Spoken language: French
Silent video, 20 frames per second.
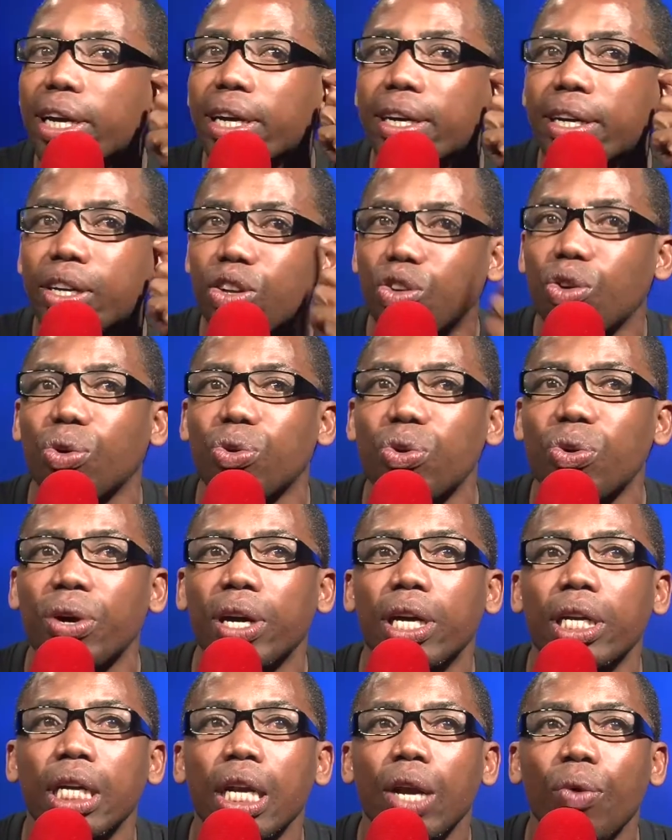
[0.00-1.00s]
euh, curieux.
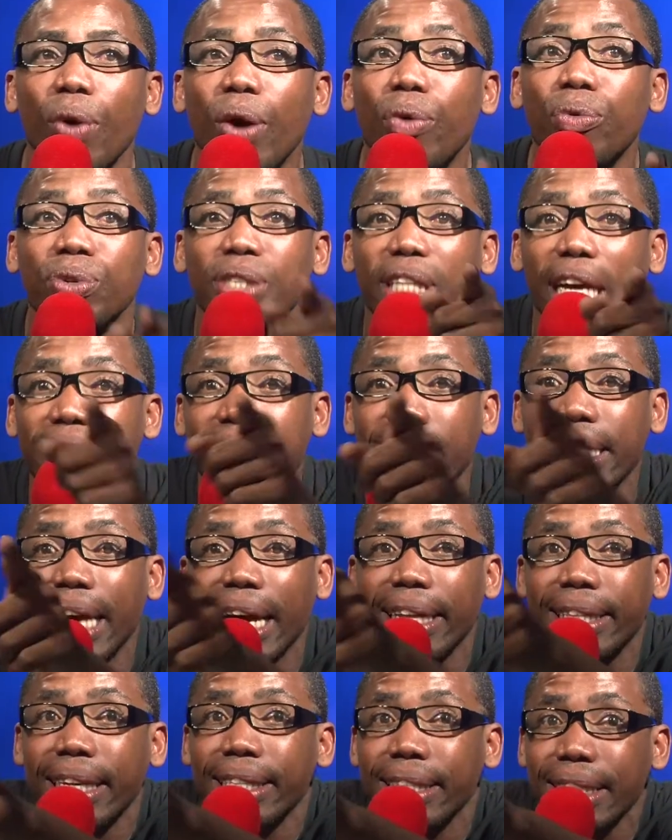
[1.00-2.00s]
Hein. Ouais, on nous a dit qu'il y a
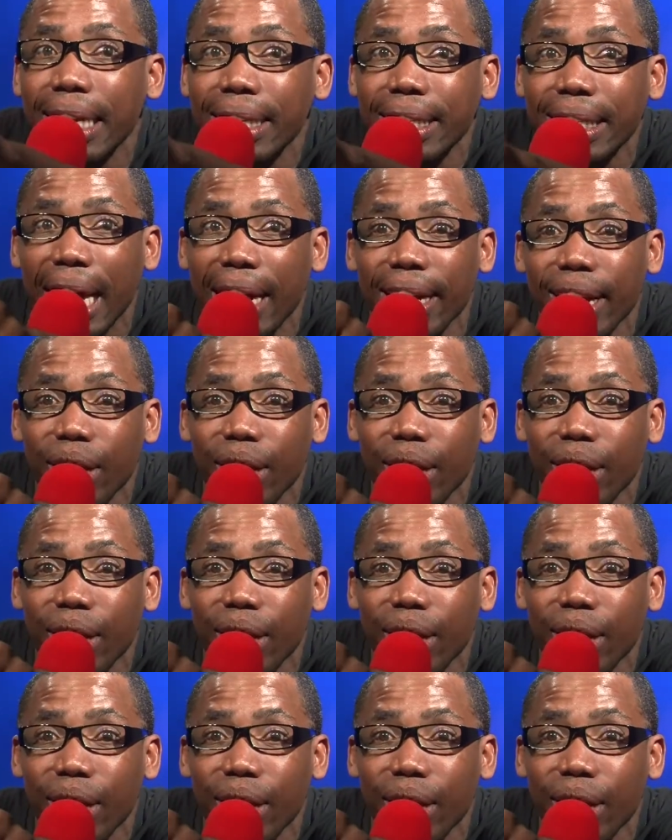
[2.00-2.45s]
des singes dans les